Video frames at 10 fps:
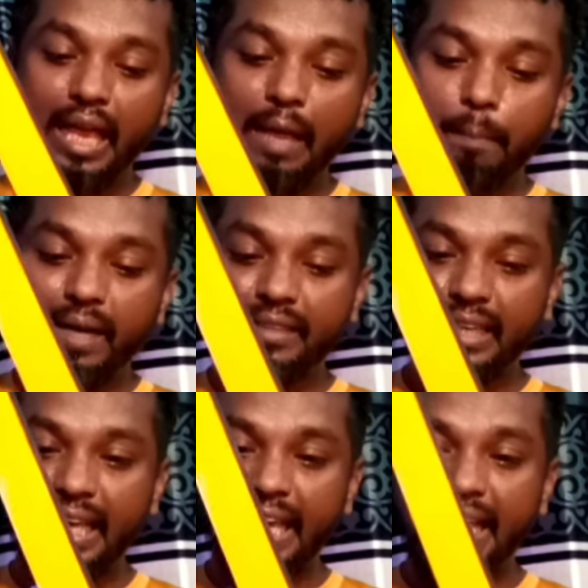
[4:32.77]
এই
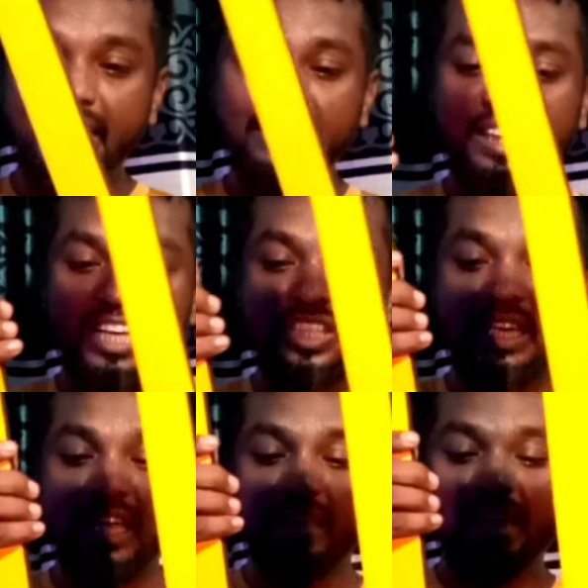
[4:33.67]
পাটটাকে এখানে নিয়ে
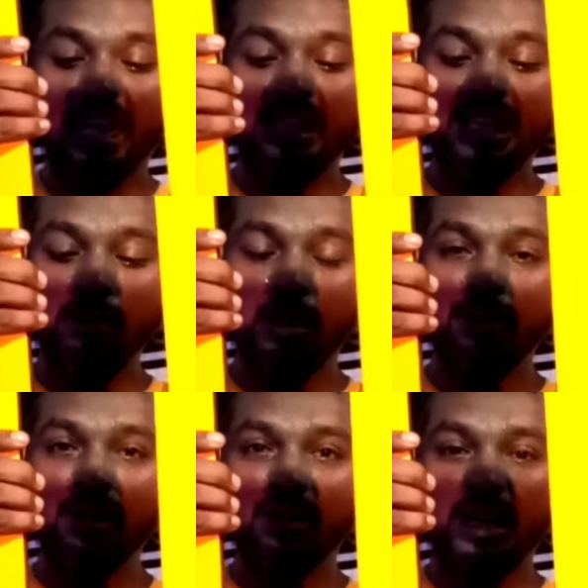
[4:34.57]
আসলে এটা
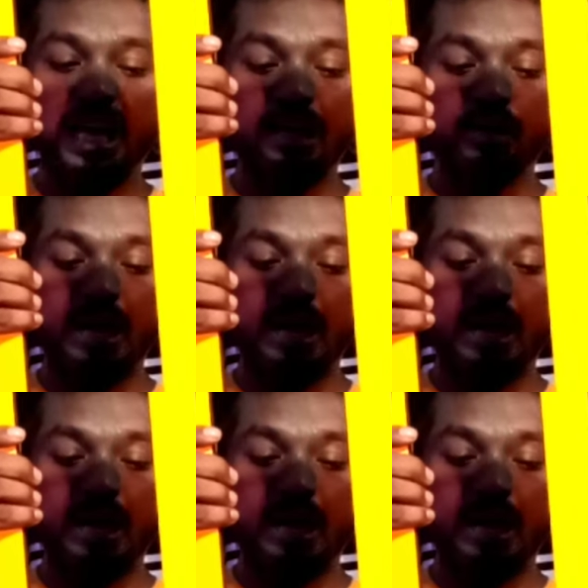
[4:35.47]
এইভাবে এই